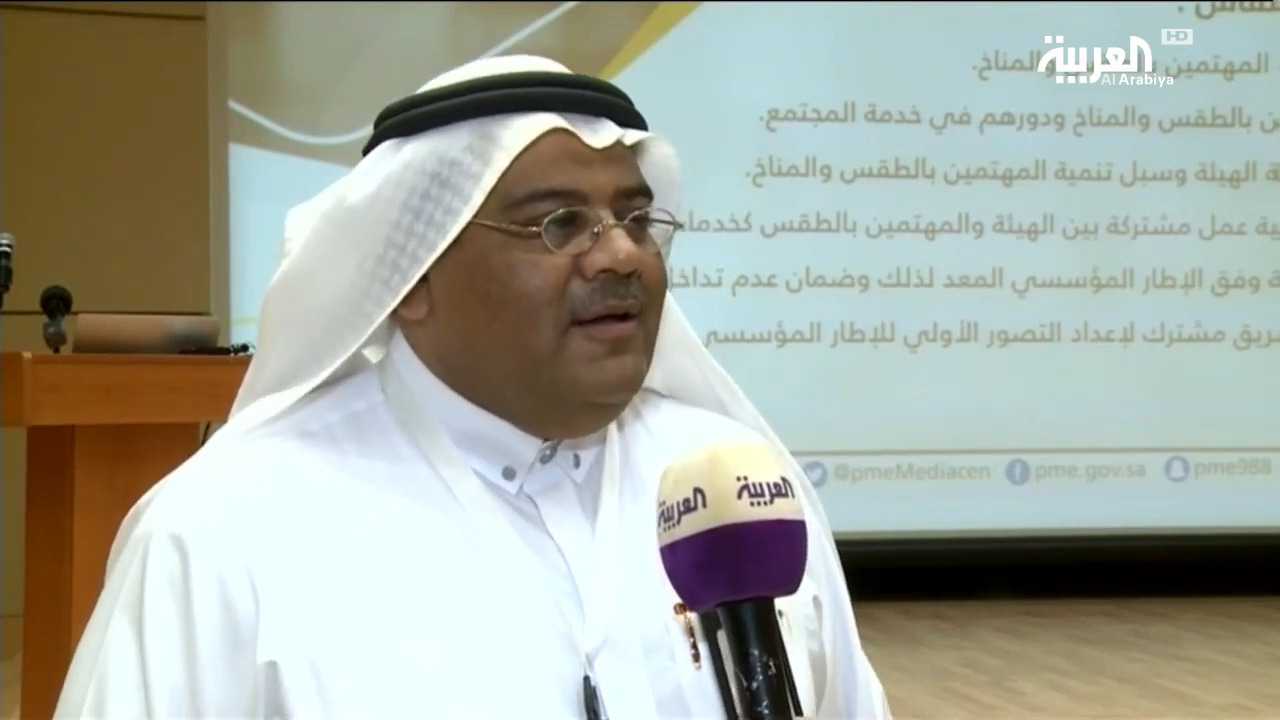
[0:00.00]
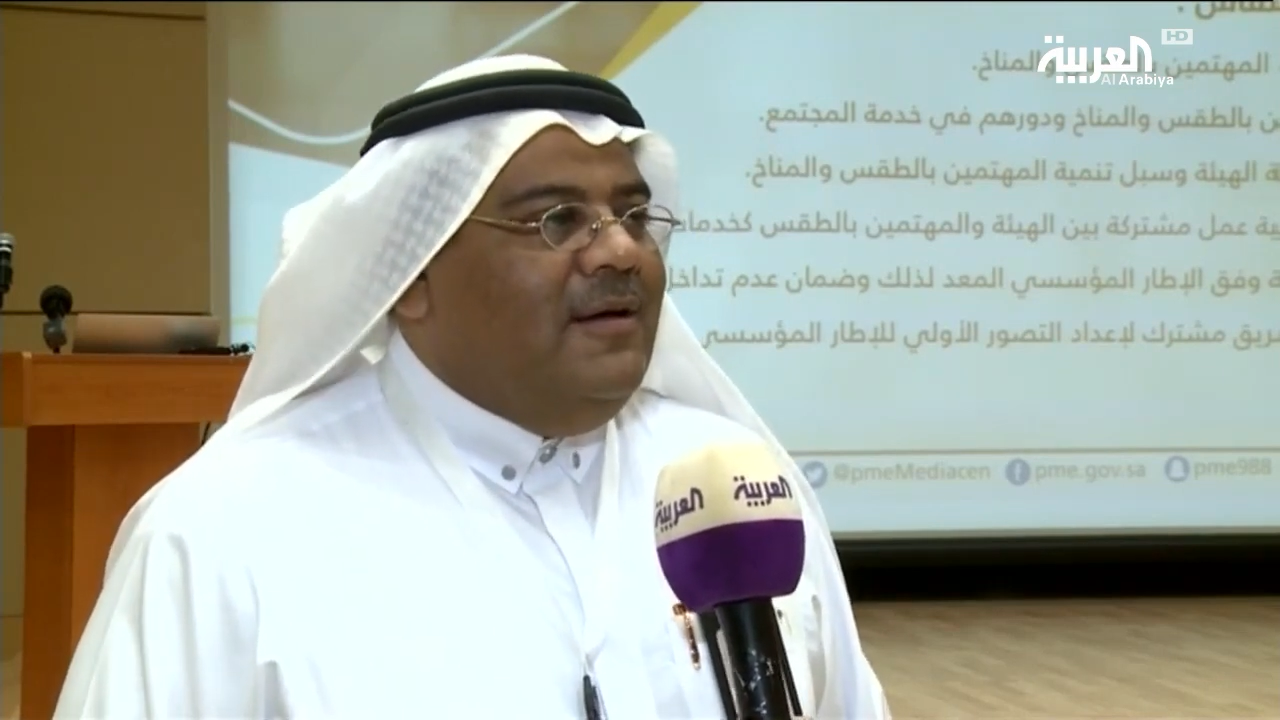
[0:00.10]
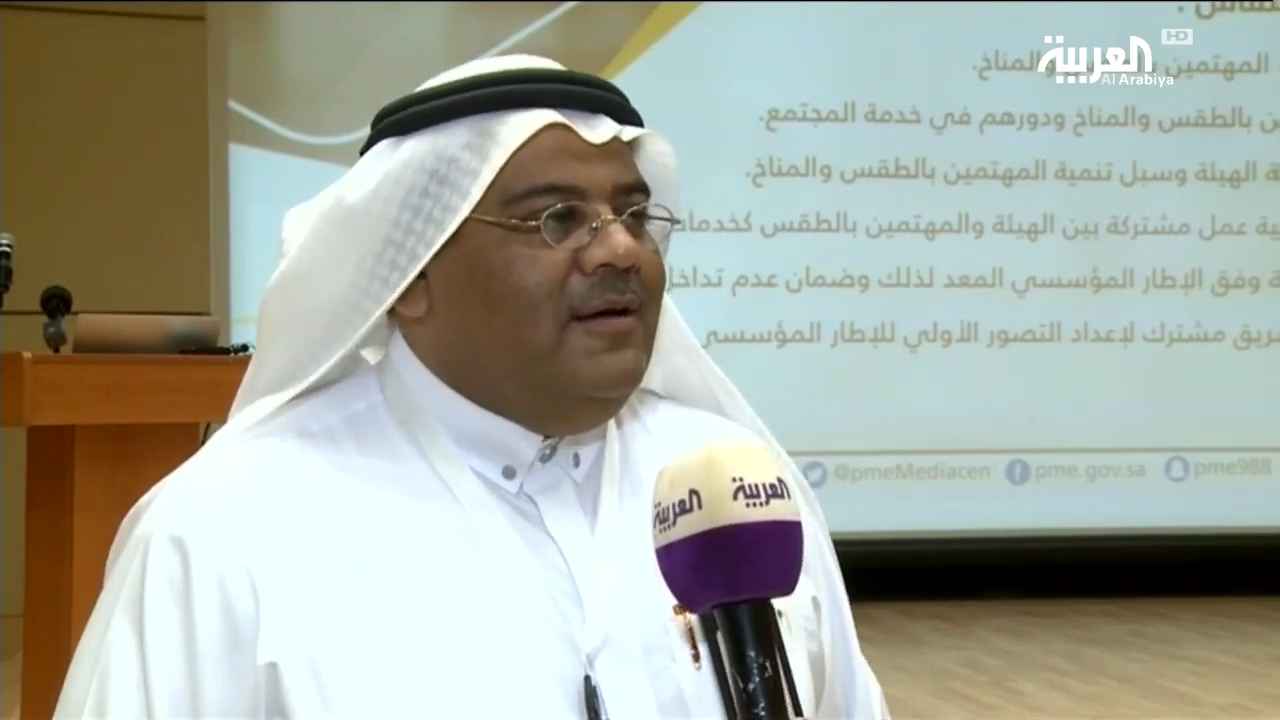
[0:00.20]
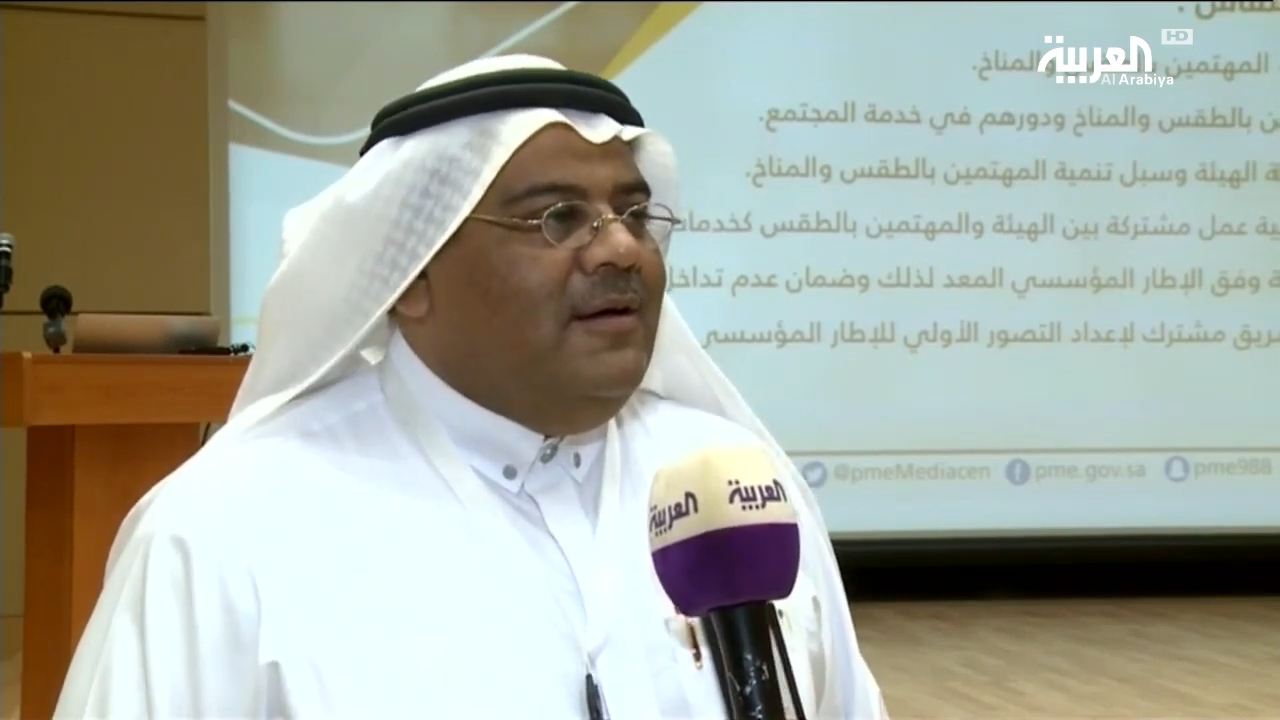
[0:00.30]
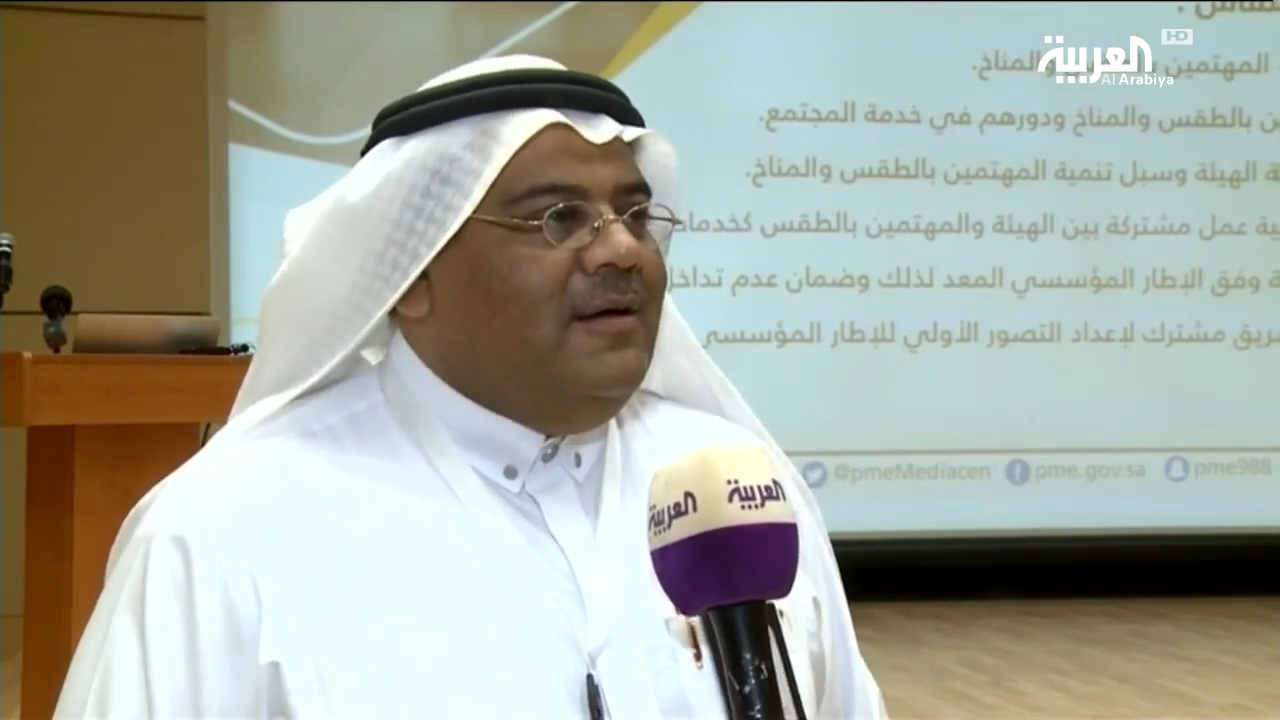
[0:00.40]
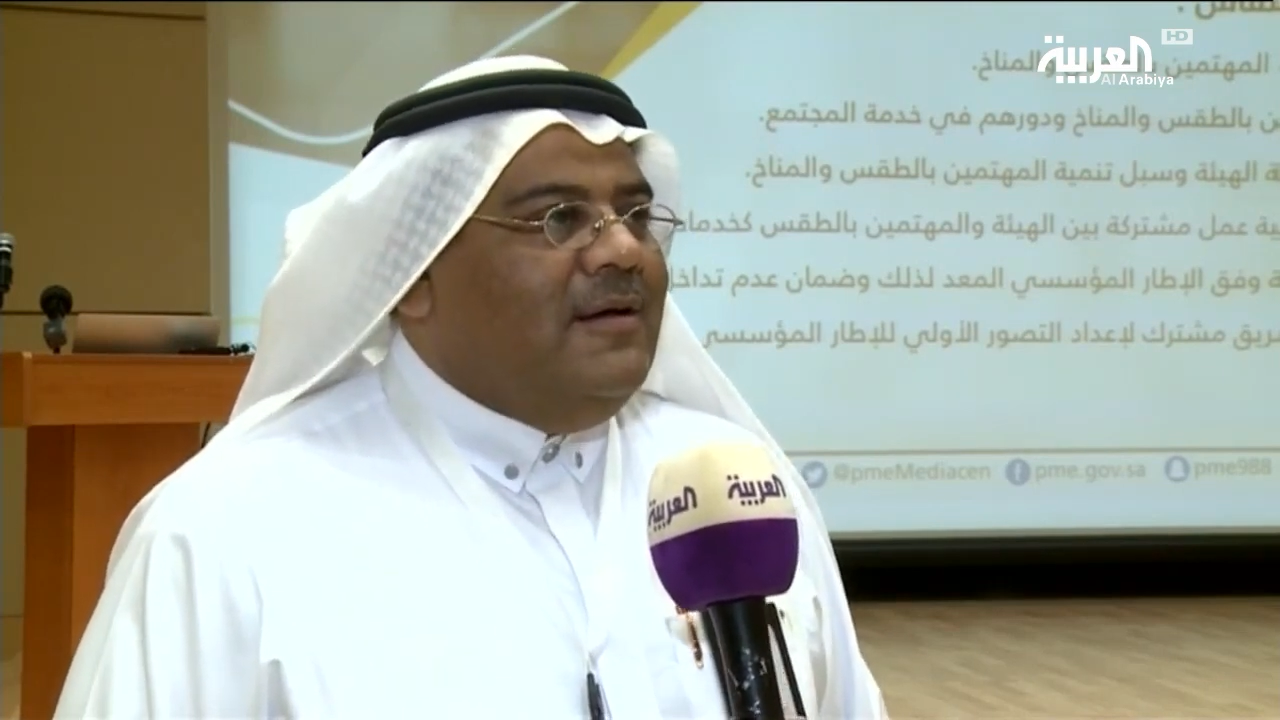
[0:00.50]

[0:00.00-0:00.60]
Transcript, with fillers: آه،